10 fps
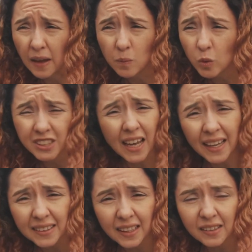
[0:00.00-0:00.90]
hay mucha
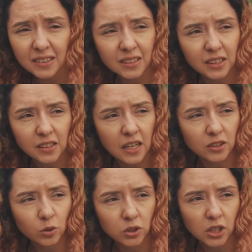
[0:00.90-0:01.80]
gente que necesita
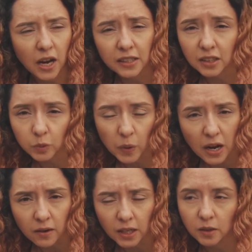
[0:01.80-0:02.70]
escuchar estas
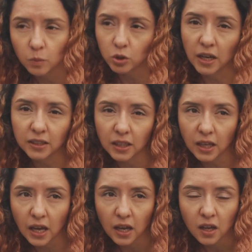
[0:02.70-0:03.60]
palabras, hay mucha gente
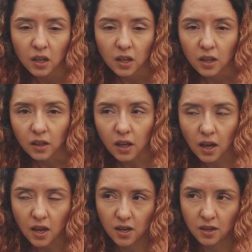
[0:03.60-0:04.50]

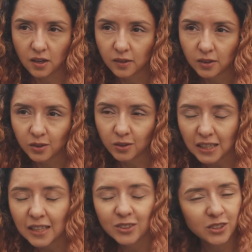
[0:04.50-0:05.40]
que, no
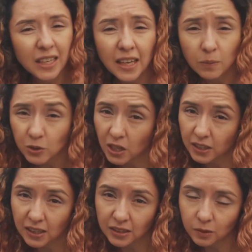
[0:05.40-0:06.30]
sé, yo sé que hay mucha
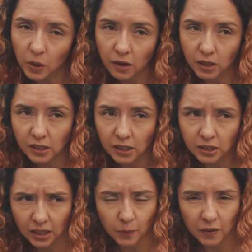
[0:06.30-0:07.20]
gente que estas palabras les,
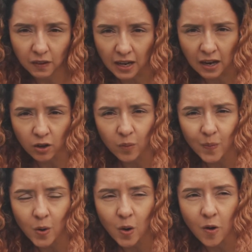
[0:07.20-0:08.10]
les vendrían
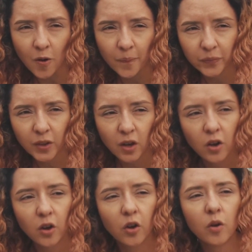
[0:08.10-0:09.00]
como
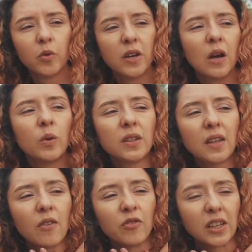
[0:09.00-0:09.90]
como una
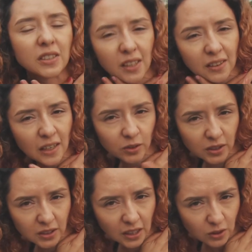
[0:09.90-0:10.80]
agüita fresquita, no
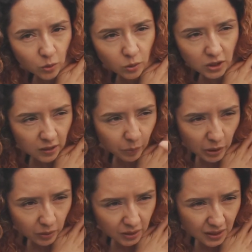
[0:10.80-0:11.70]
sé si la escuchan,
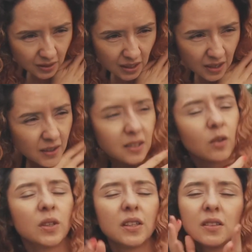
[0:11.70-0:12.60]
pero está ya y esa
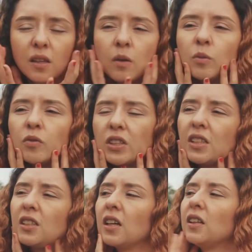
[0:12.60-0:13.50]
agüita estaba muy
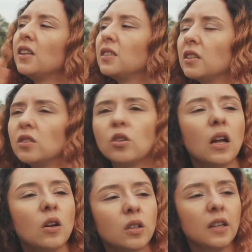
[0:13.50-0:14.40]
fresquita y está haciendo
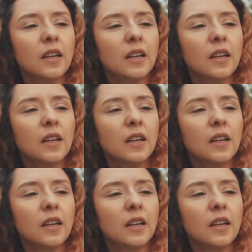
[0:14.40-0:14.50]
calor.